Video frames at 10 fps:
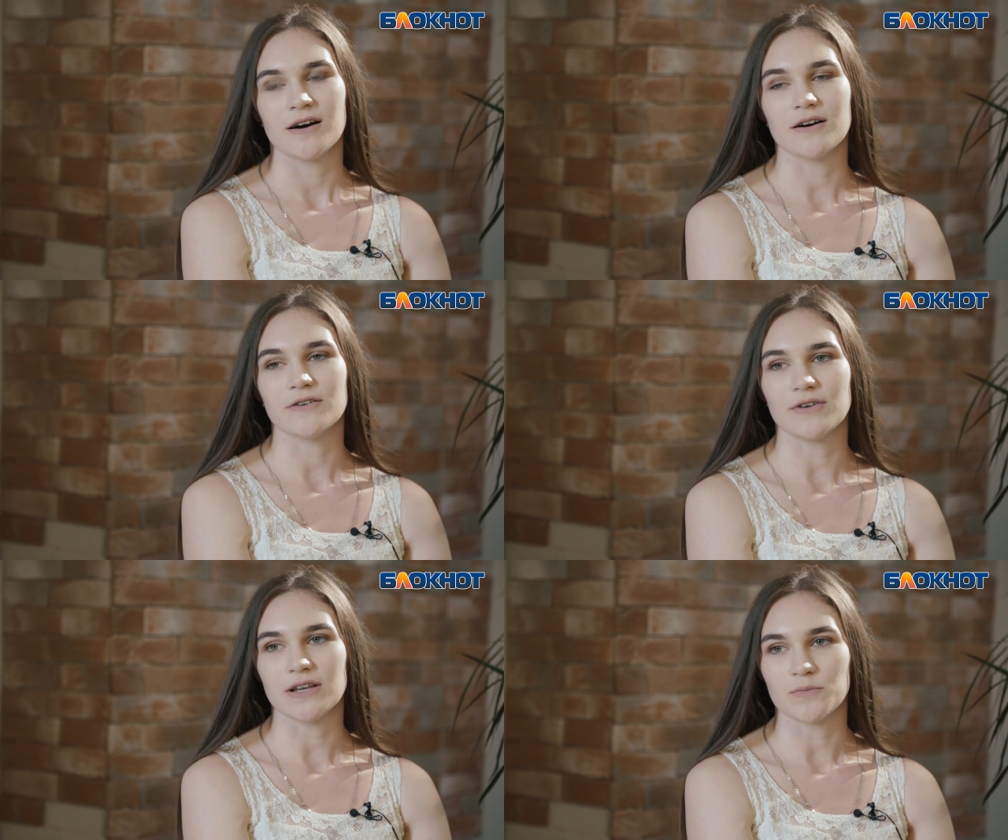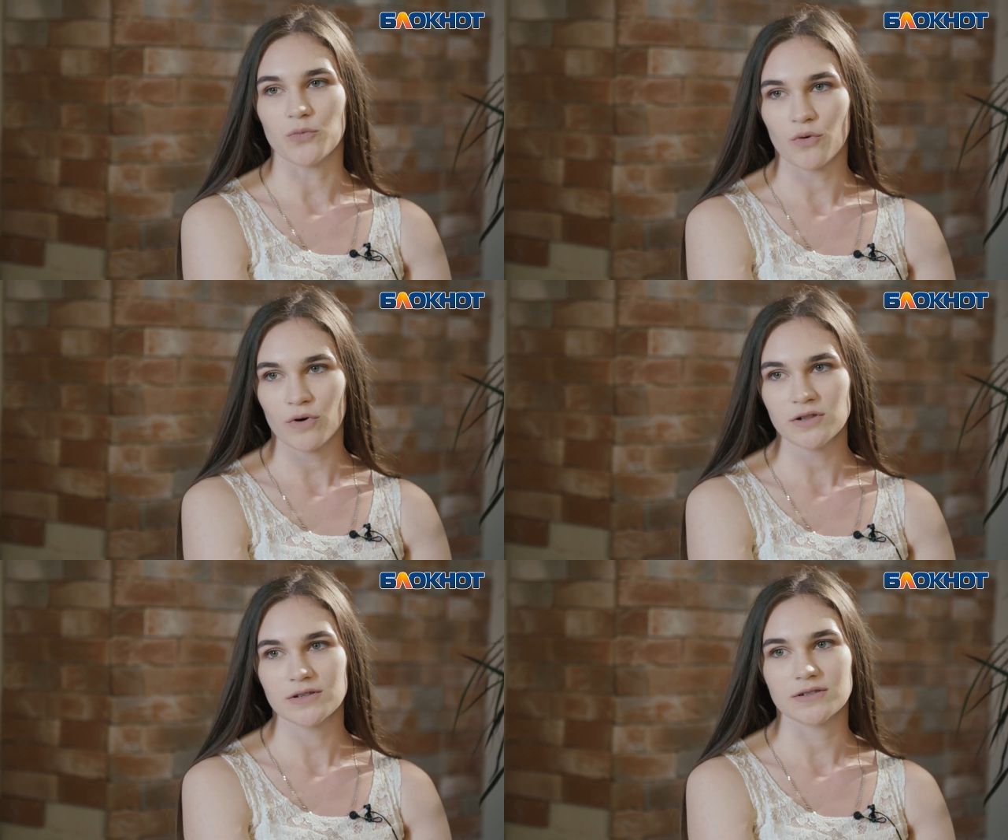а,
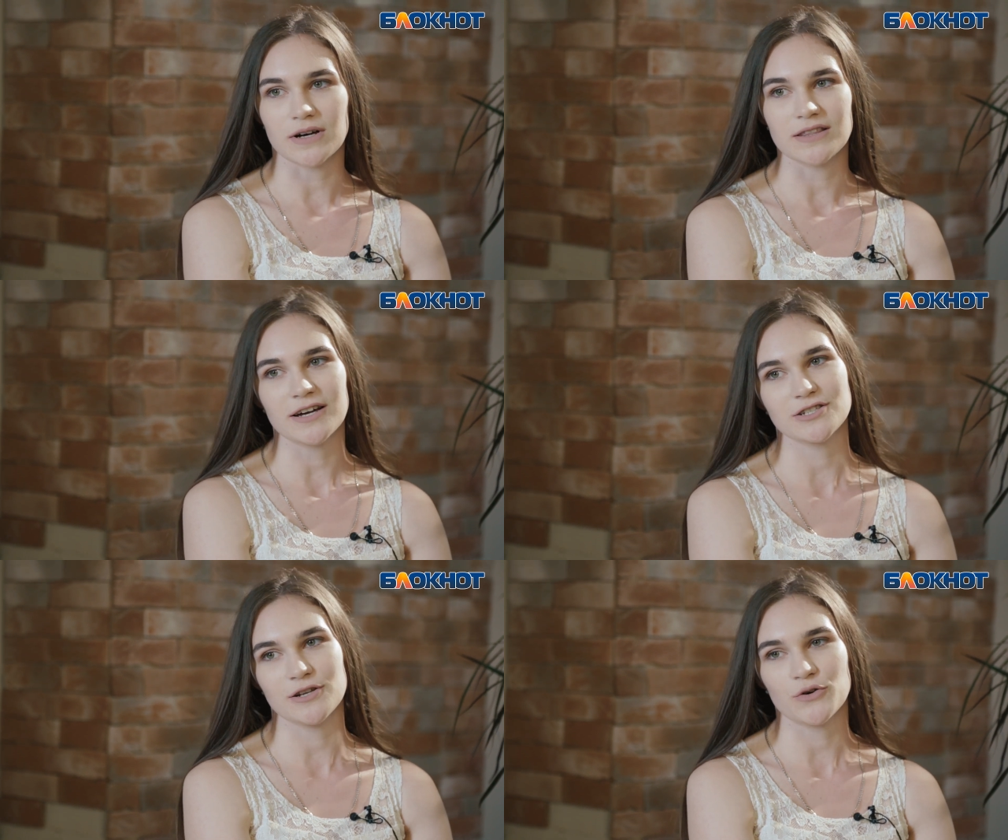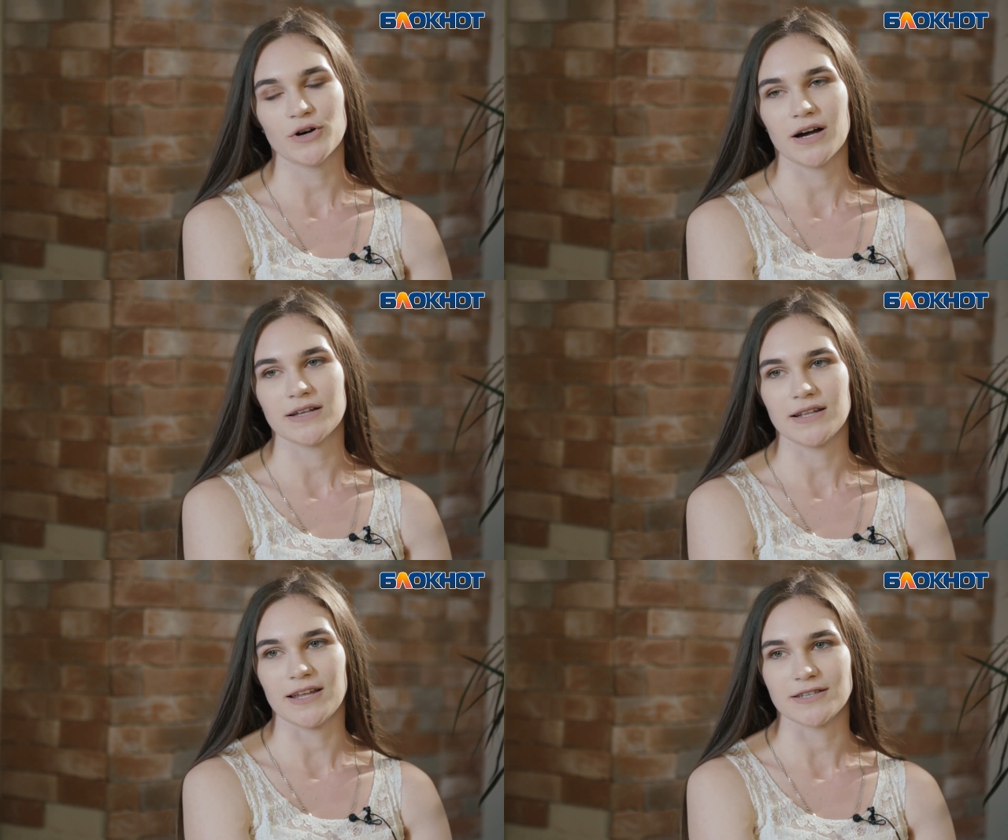волейбол, а также
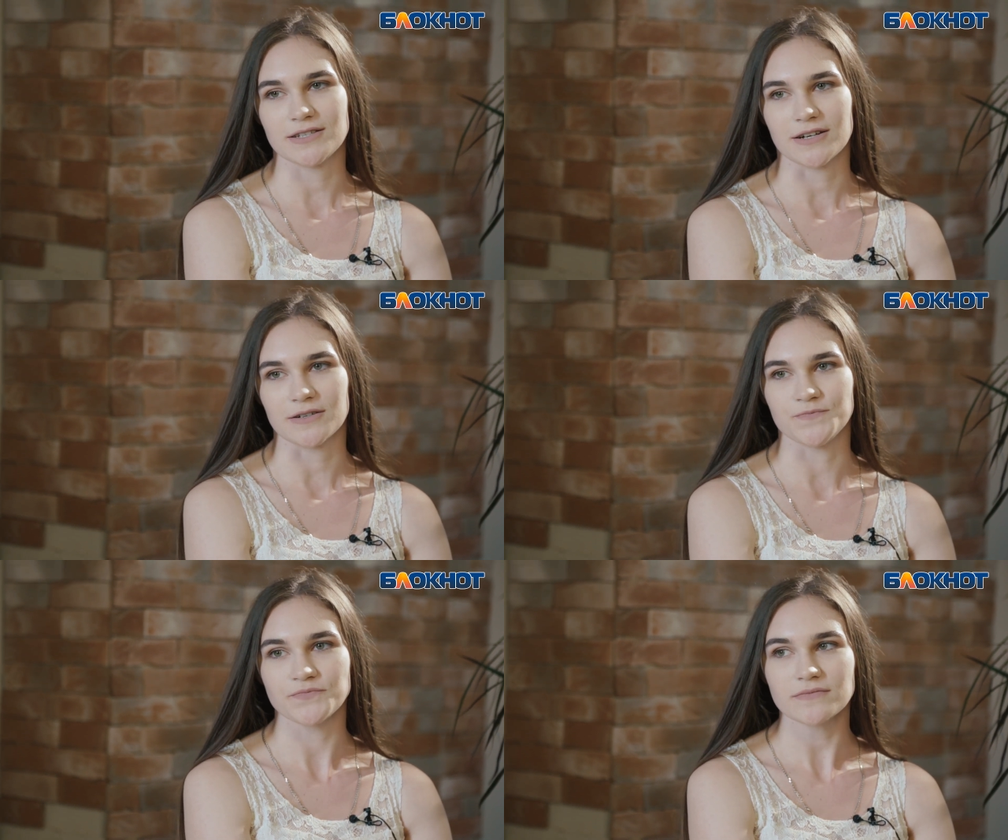легкая атлетика.